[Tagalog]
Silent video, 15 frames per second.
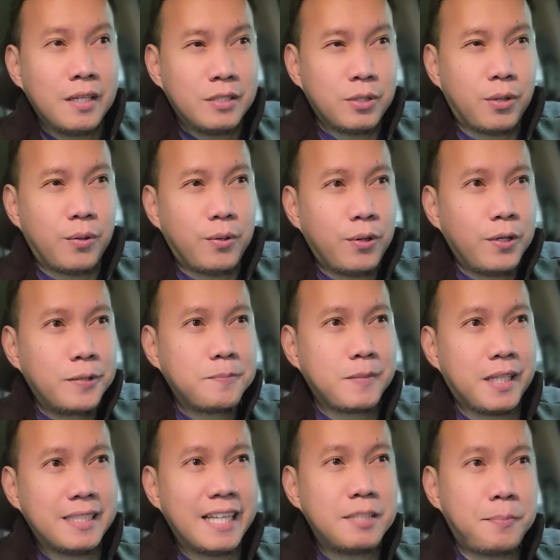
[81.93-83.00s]
So,
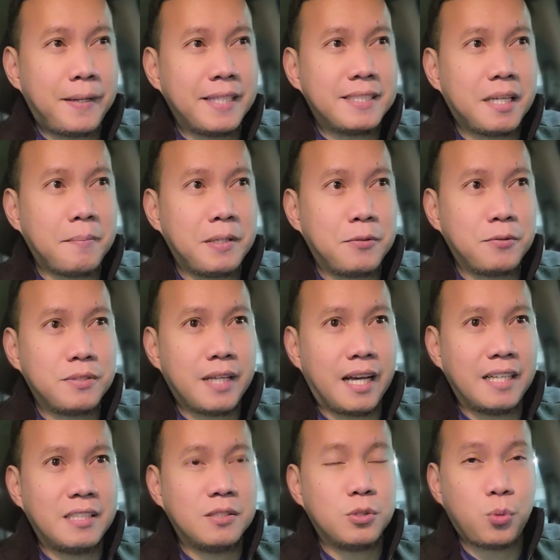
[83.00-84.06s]
na-experience namin kung
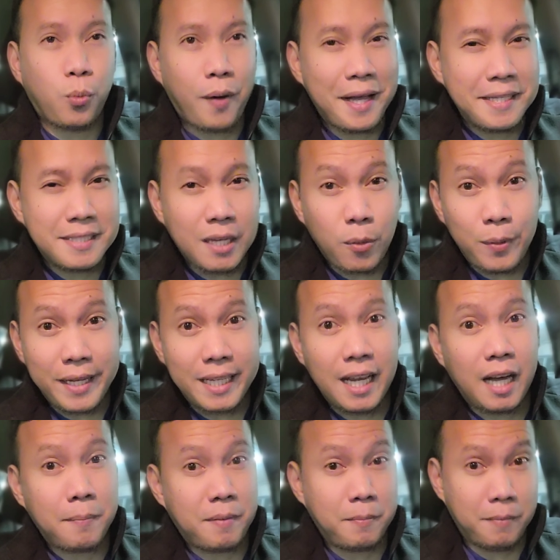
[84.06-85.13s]
saan twice a week
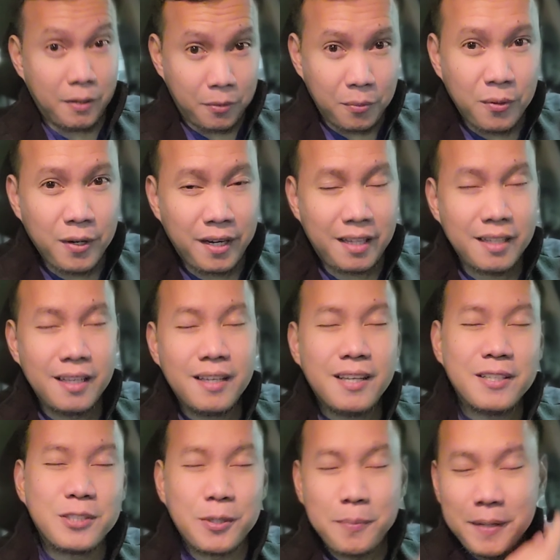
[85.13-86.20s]
lang kami mag-work.
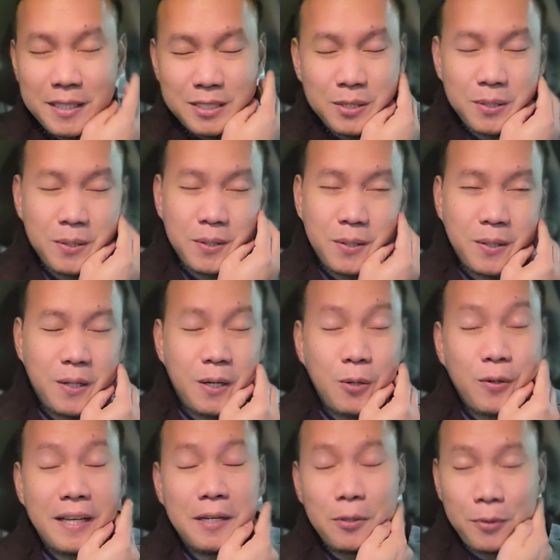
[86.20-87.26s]
So, medyo
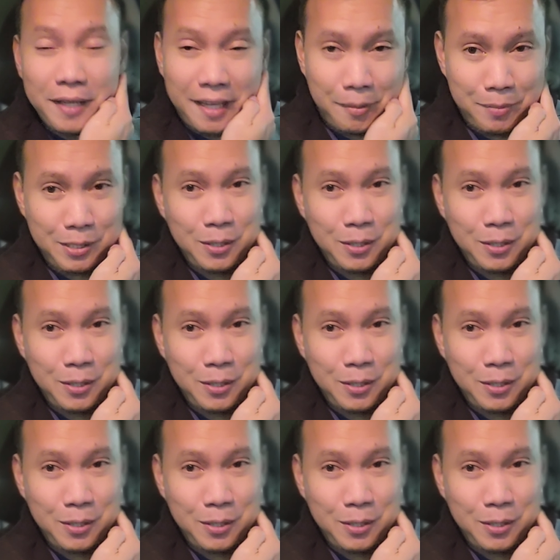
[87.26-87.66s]
luging-lugi kami